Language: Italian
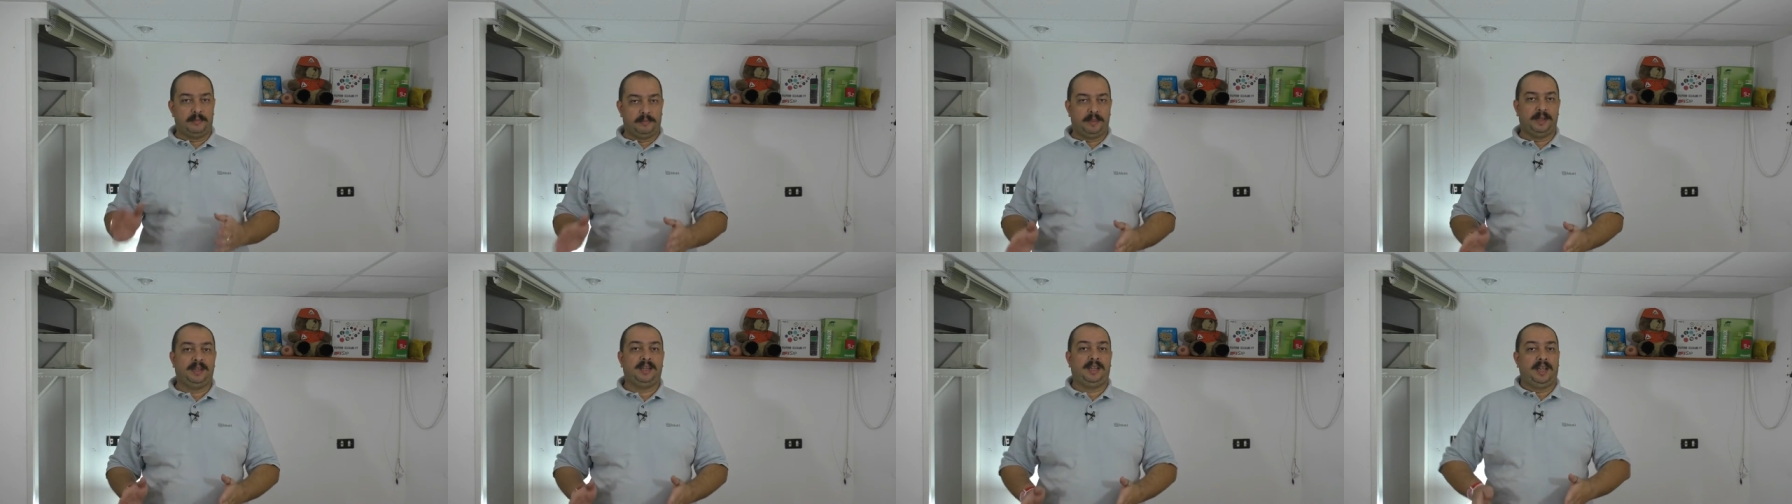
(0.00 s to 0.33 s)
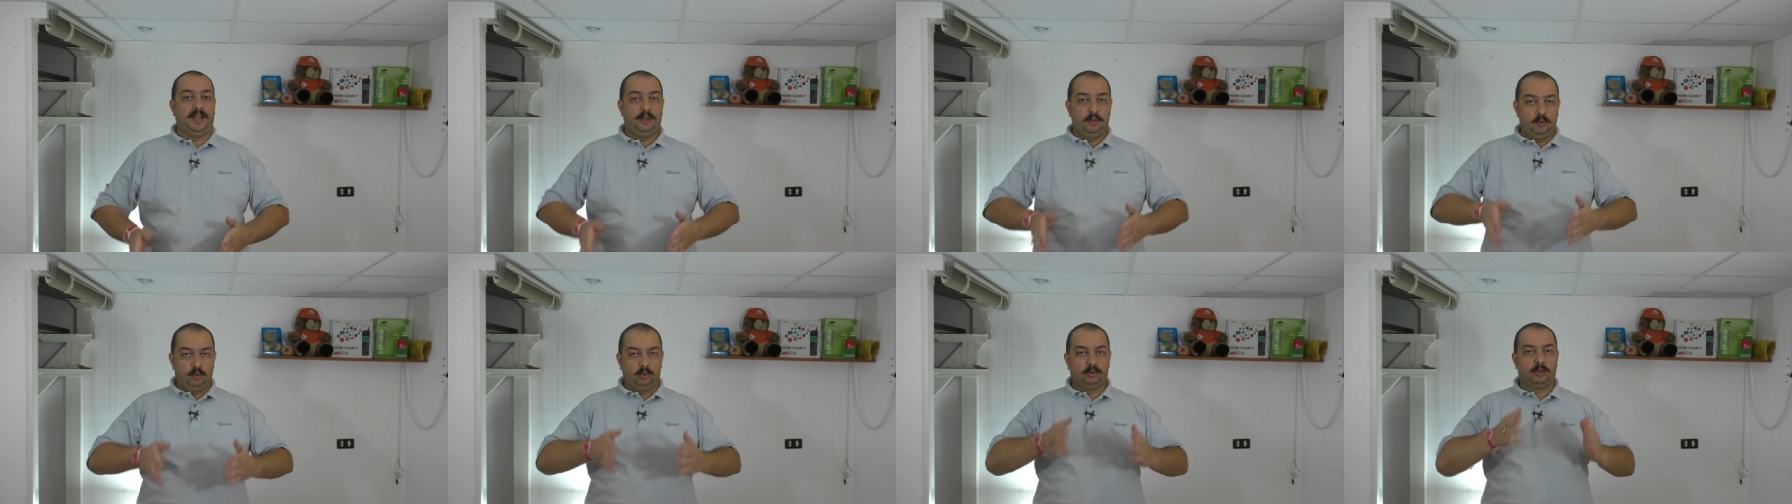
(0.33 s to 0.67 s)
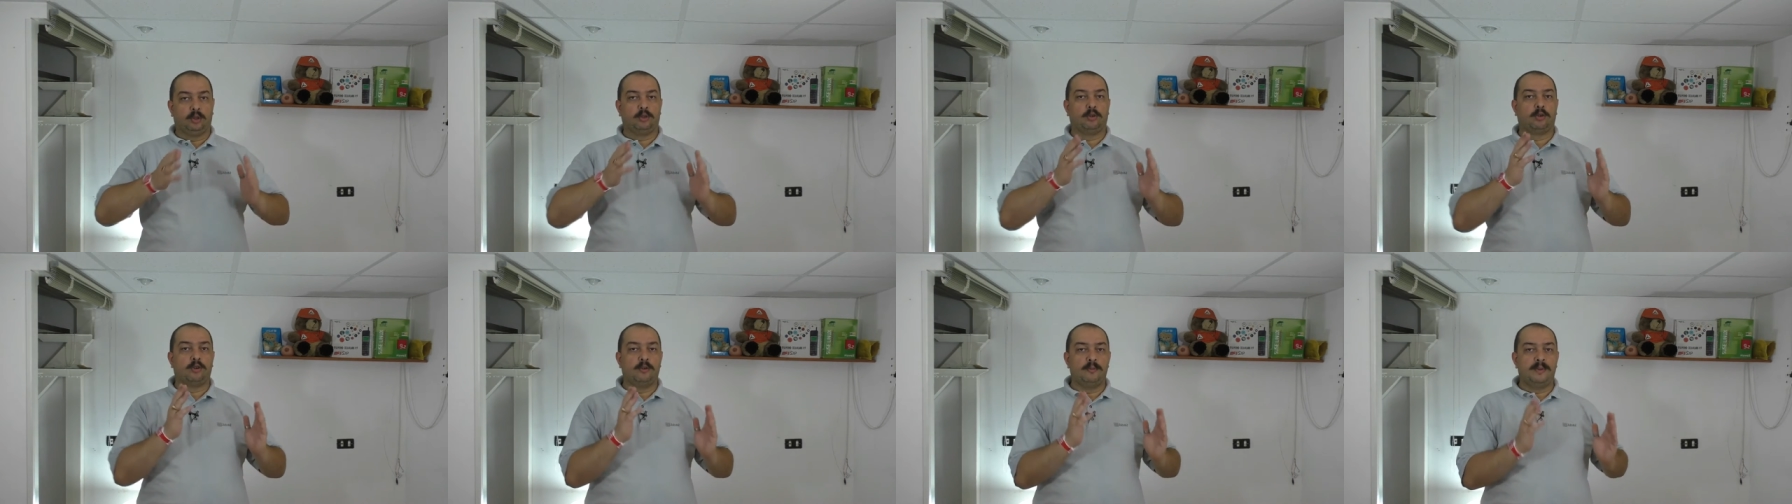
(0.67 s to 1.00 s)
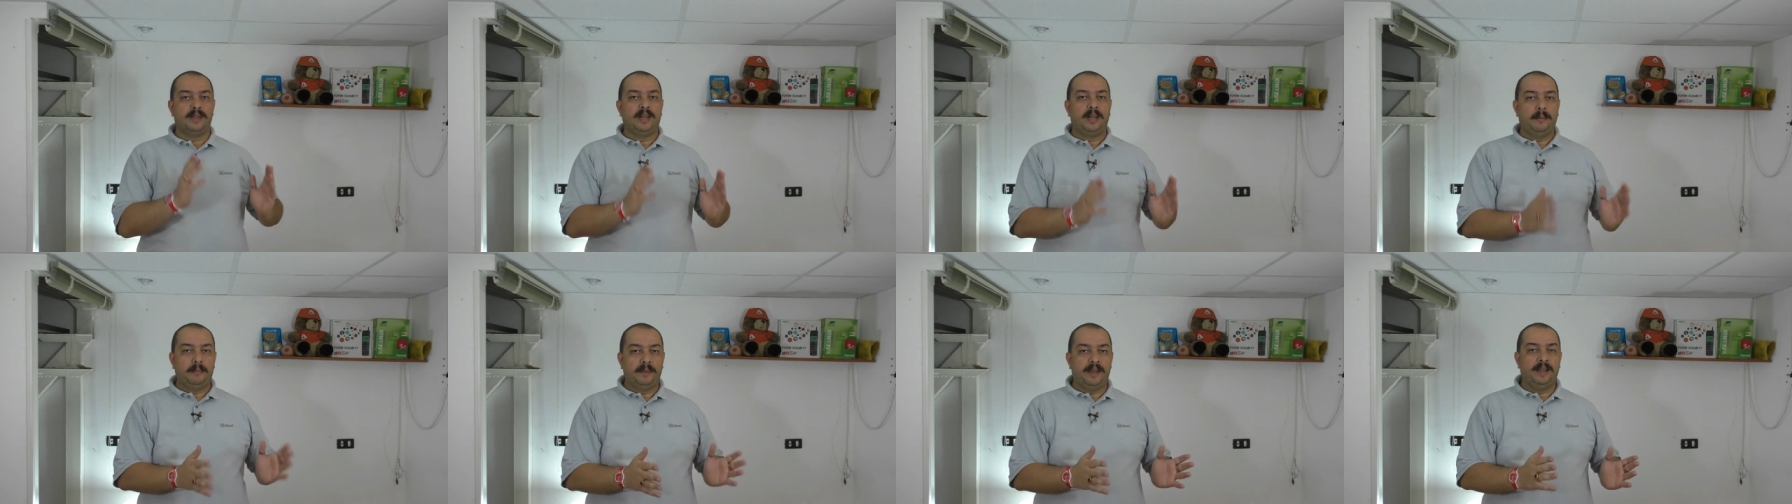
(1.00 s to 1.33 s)
perché aiutano, come
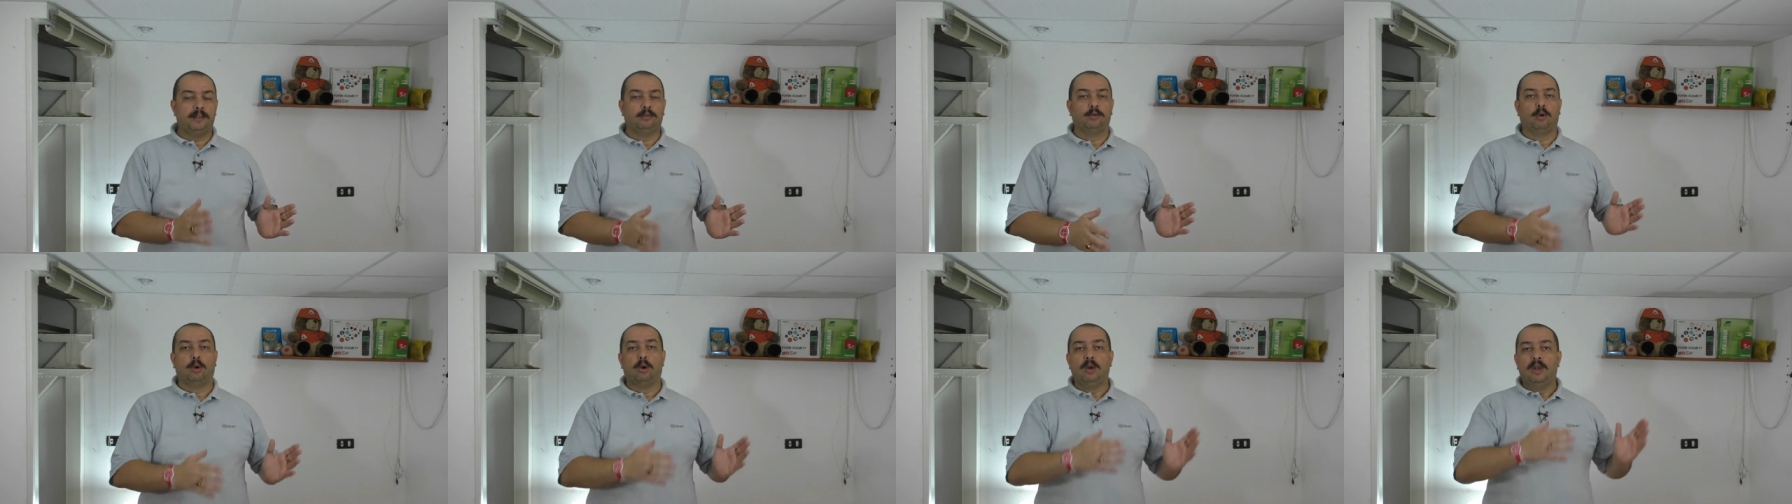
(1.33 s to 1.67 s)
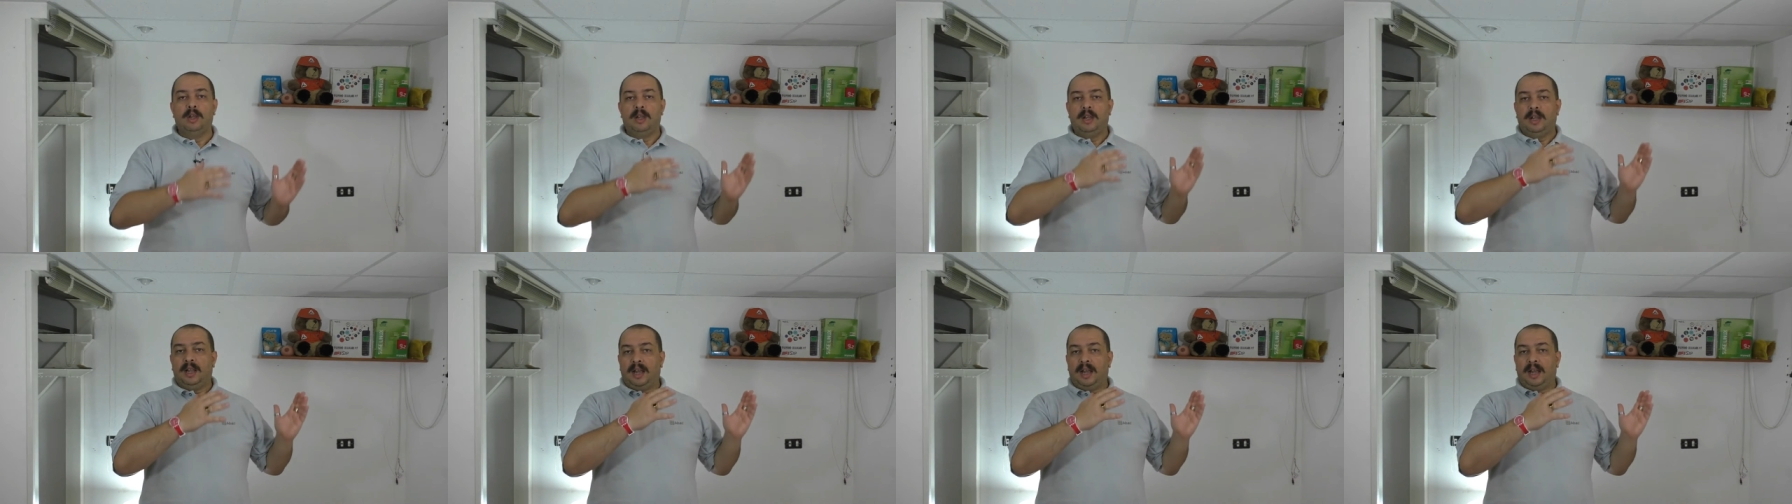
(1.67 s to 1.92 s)
ripeto,